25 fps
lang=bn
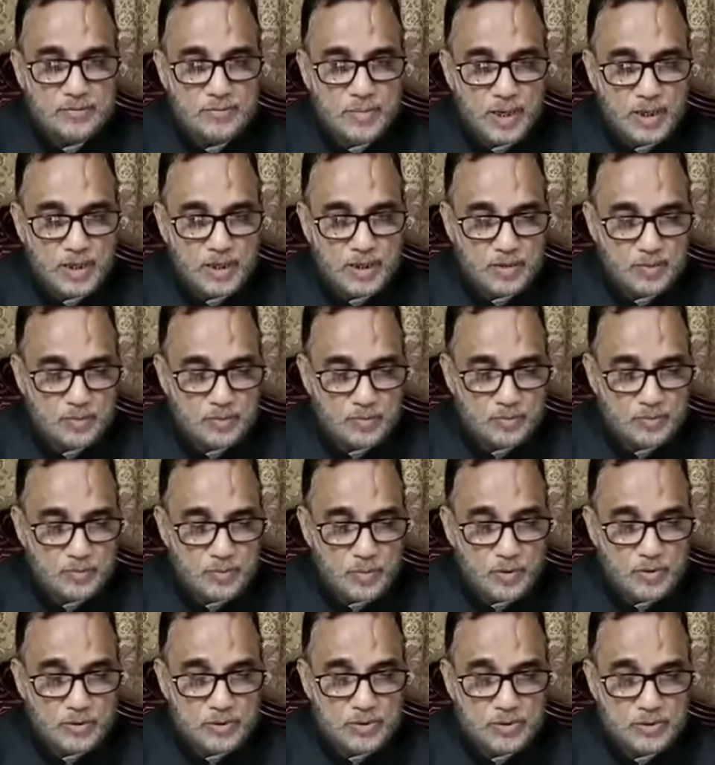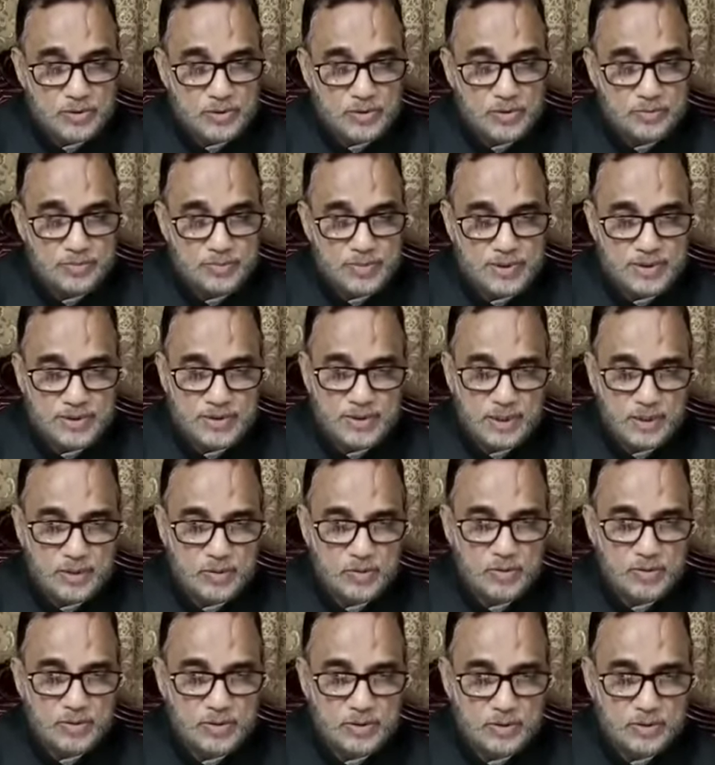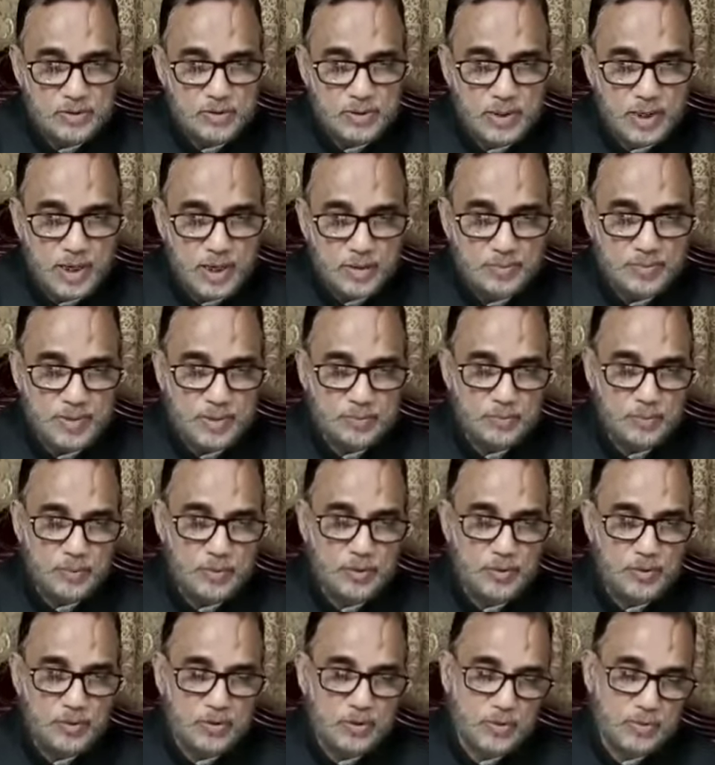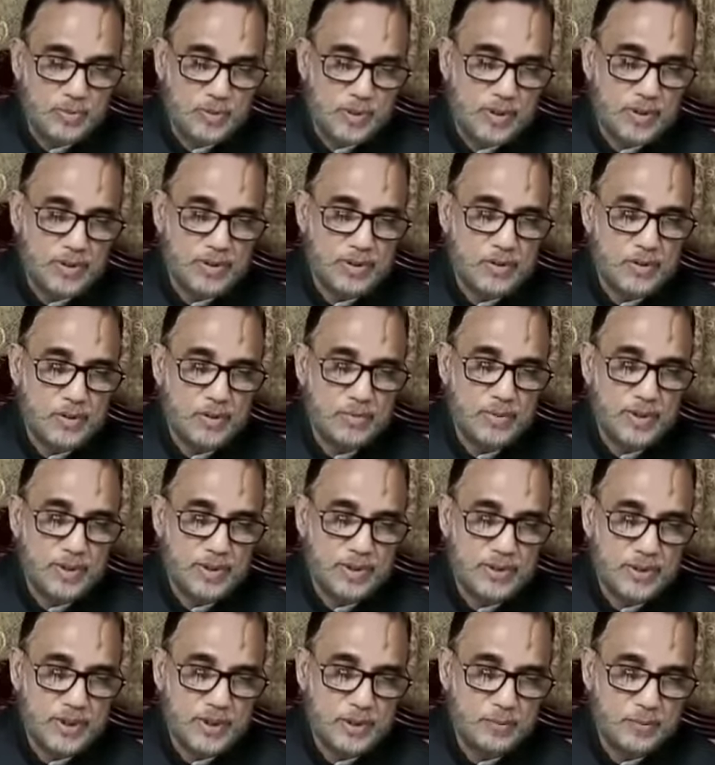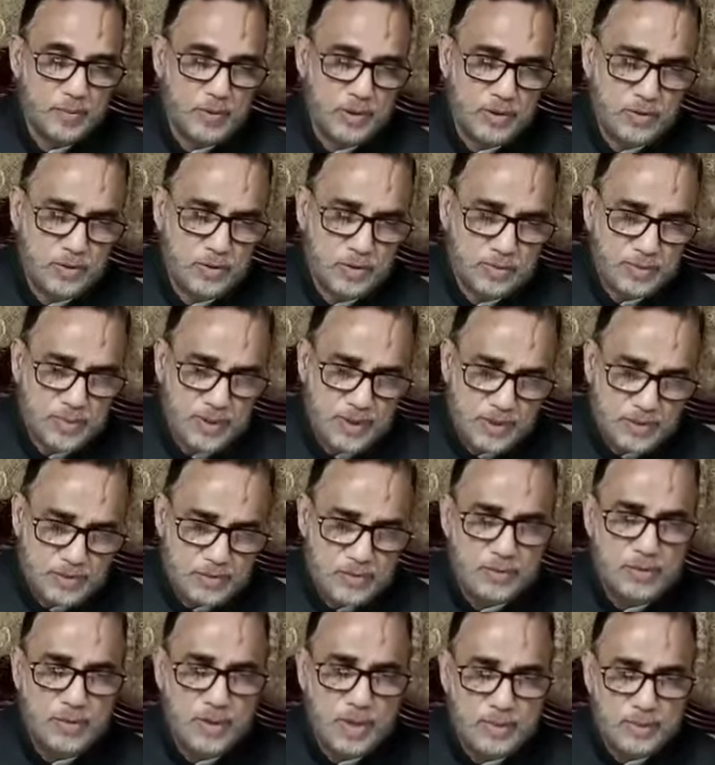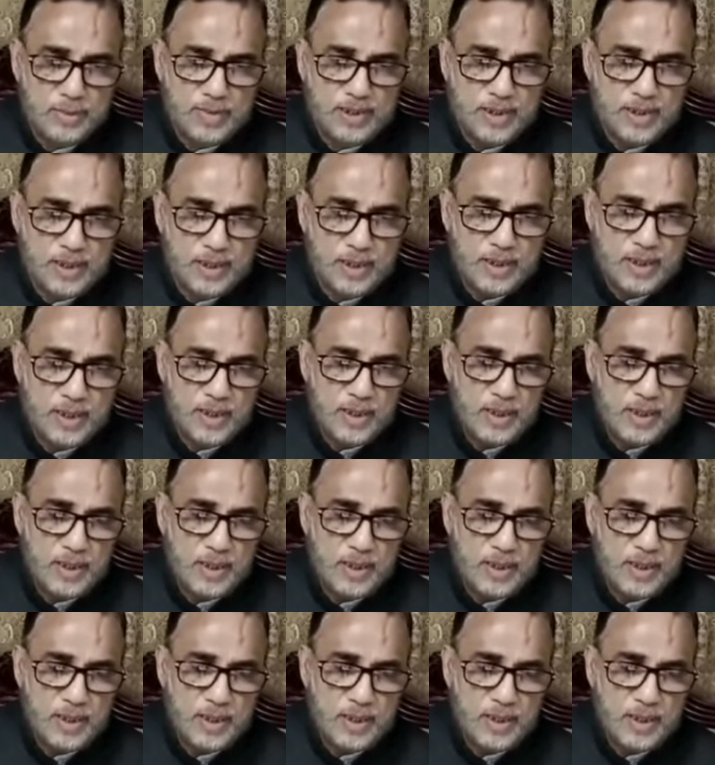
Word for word: বাঘের বংশ বিস্তার করতে হলে আমরা পরিকল্পনা নিতে হবে সেই পরিকল্পনার জন্য আমাদের